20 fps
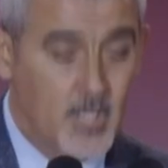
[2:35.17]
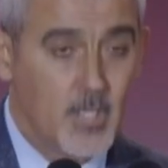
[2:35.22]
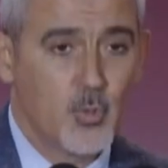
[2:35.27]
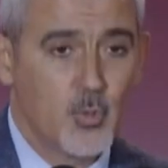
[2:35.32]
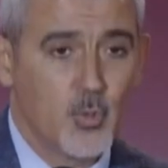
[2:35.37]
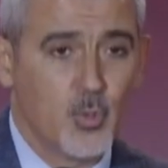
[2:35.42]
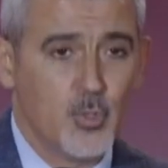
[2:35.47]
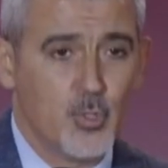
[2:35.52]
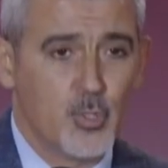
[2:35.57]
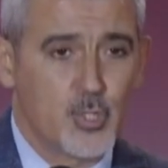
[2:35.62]

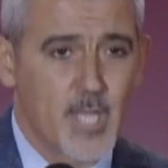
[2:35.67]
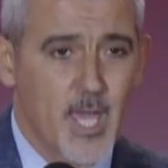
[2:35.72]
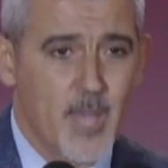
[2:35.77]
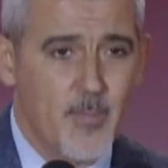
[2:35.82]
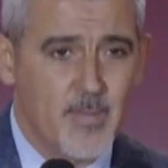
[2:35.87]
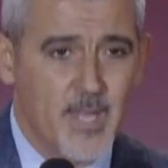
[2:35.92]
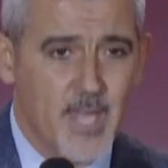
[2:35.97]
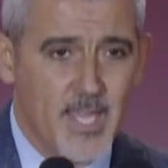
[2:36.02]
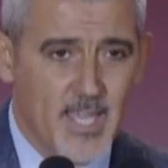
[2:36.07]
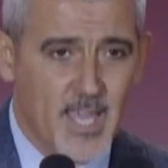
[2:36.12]
Yunus
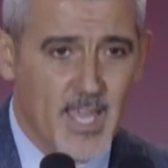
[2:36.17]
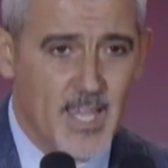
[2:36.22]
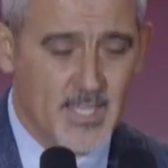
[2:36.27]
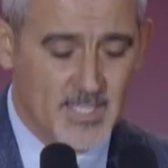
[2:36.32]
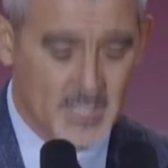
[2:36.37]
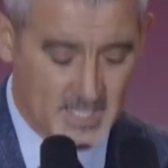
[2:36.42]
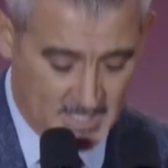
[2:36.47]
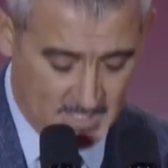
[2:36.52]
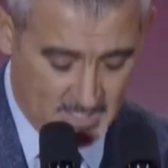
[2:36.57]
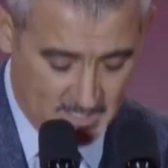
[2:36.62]
Emre
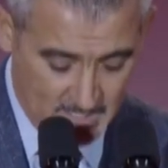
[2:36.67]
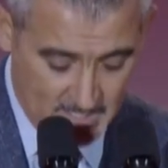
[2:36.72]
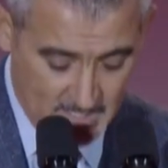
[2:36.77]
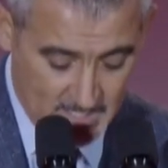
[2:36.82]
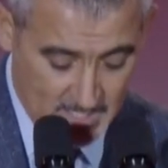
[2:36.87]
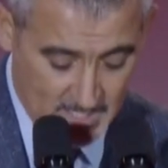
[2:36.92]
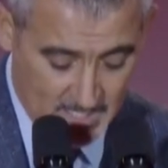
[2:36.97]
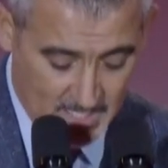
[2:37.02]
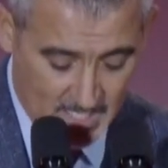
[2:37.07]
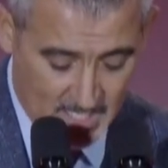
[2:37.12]
geldi,
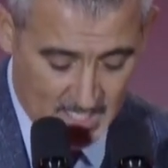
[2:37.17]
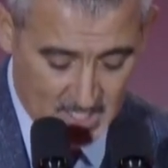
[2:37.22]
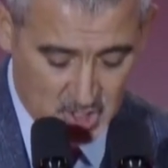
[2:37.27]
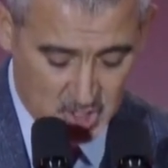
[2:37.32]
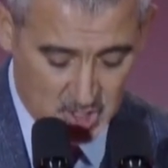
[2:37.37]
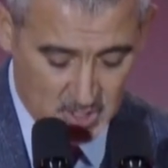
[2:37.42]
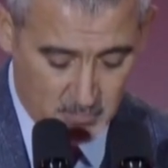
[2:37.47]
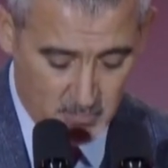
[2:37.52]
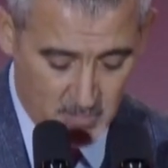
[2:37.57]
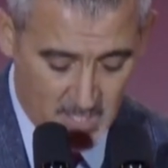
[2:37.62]

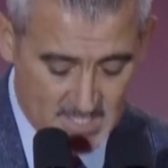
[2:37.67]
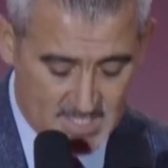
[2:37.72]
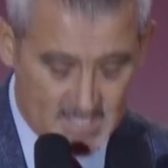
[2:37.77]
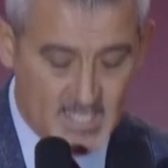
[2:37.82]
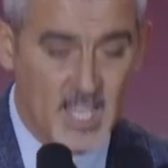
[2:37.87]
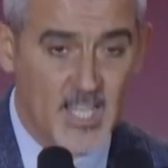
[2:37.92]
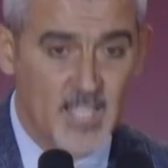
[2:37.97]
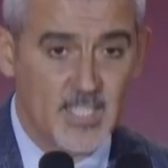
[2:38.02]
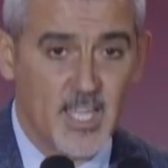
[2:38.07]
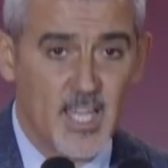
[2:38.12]
Aşık
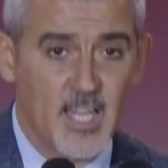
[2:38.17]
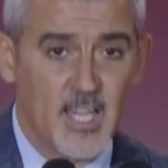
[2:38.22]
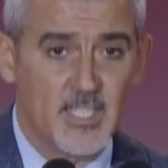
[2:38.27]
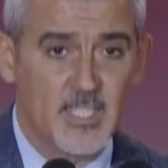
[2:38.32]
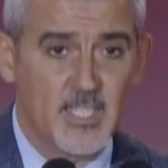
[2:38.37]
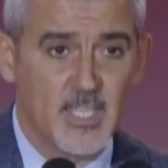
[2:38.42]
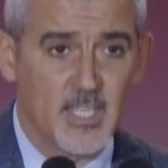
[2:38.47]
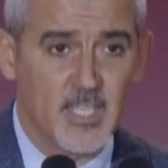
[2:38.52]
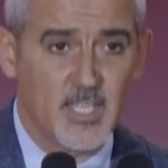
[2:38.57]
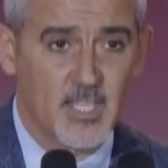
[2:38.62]
Veysel
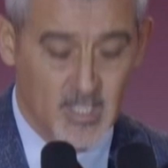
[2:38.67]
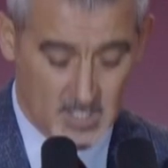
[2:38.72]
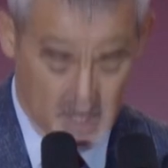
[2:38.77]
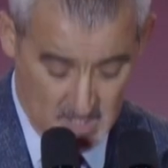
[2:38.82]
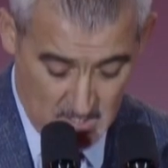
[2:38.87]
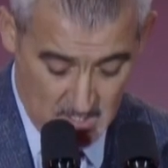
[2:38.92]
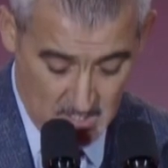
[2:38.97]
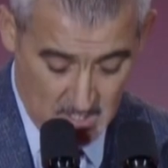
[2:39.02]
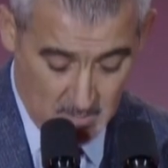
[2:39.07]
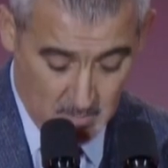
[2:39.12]
geldi.
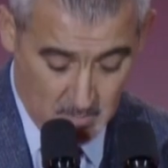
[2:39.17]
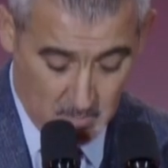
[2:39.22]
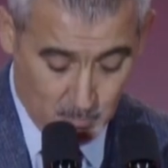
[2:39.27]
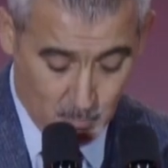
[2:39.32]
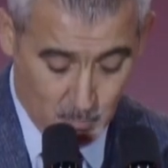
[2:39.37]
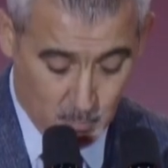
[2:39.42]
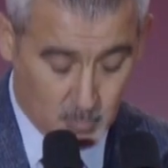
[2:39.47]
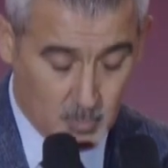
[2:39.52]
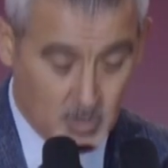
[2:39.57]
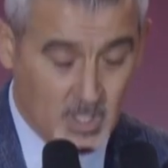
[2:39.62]

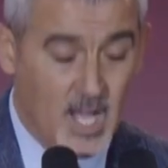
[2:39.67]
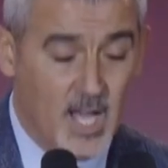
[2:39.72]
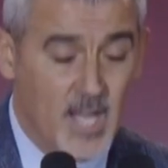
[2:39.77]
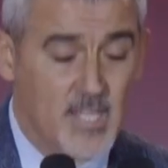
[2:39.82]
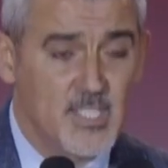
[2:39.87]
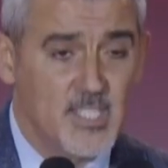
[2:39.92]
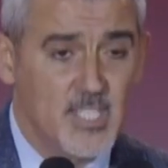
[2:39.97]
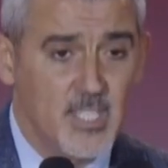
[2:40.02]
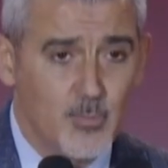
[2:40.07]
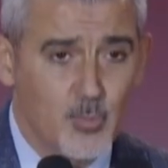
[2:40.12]

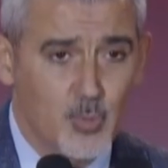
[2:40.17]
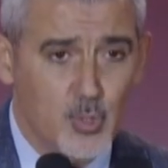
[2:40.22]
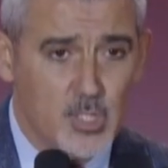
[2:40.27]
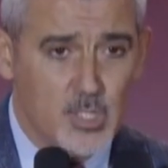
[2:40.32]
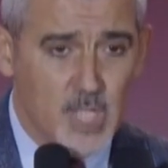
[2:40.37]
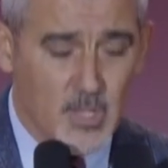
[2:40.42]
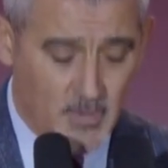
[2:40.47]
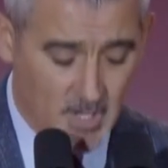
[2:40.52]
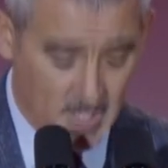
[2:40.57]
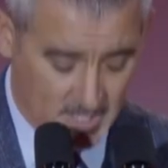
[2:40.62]
Gazi
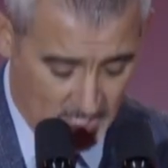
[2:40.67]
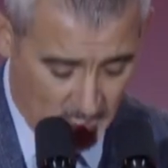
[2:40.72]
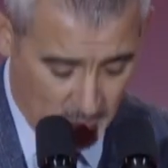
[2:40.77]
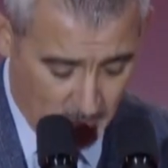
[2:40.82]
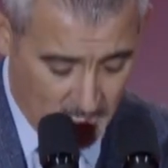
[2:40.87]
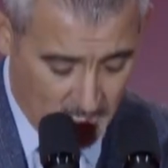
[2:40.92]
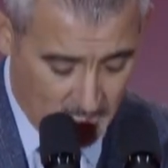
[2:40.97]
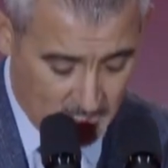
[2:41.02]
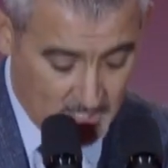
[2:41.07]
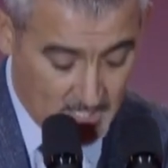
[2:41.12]
Mustafa
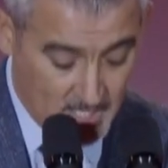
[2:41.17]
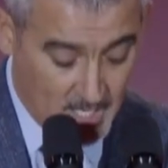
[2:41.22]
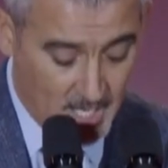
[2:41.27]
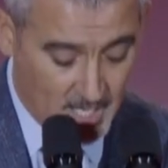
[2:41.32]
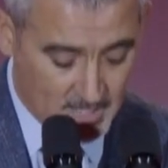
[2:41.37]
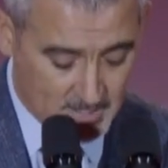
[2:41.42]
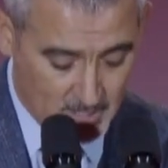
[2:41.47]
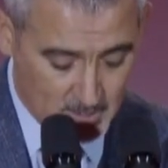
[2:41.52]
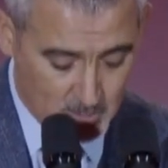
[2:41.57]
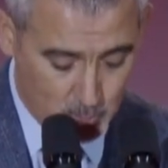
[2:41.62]
Kemal
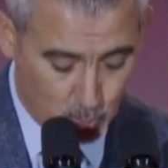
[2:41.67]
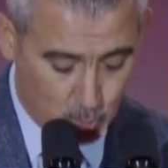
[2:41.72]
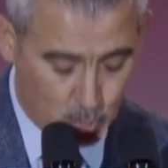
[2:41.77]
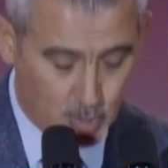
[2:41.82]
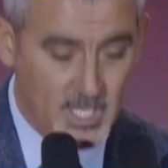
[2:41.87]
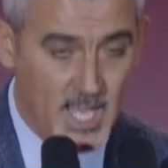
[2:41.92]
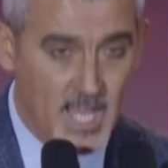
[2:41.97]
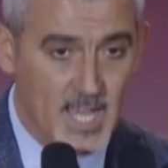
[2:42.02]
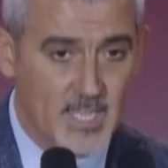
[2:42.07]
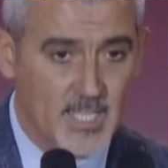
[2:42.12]
Atatürk
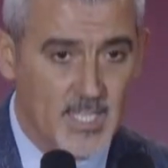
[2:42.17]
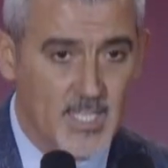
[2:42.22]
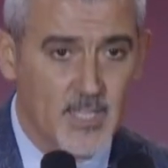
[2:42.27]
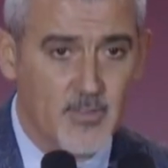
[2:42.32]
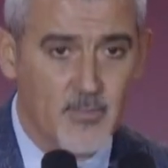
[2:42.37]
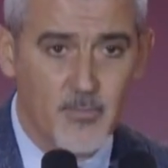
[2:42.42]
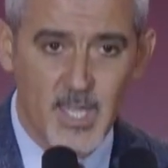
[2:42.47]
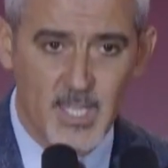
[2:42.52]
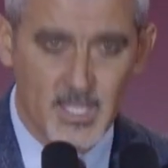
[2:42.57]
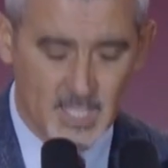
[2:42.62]
geldi
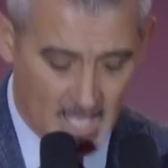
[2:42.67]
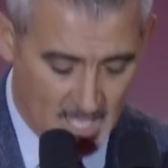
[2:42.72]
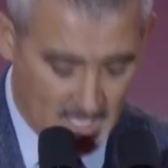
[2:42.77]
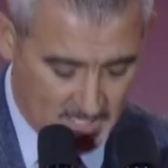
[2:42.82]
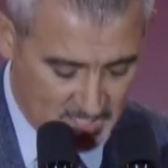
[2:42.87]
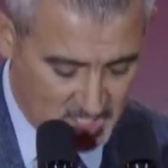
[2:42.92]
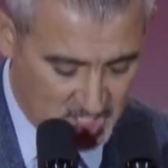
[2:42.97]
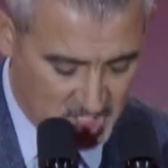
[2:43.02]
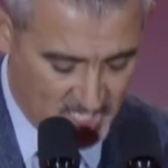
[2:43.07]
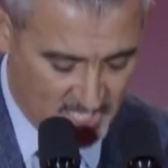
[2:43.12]
ve daha
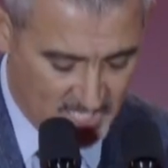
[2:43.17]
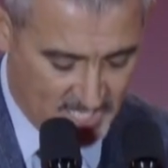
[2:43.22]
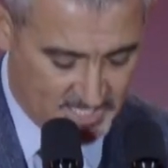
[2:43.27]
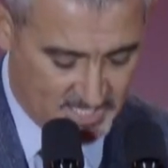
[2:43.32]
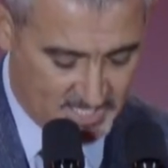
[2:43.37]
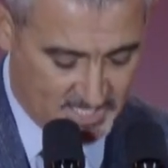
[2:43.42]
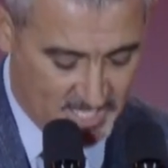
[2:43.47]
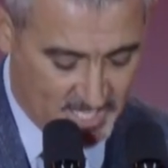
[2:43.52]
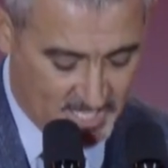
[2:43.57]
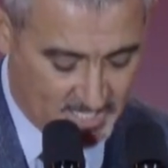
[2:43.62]

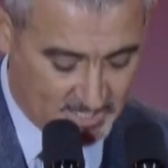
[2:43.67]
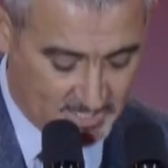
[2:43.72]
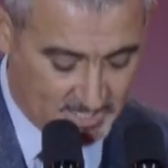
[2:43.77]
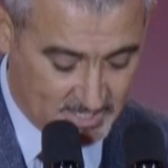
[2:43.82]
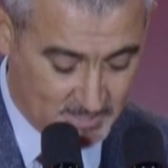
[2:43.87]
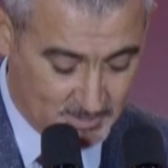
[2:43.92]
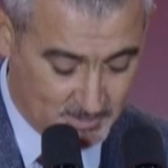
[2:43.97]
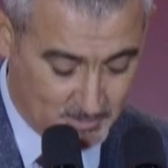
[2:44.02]
niceleri geldi.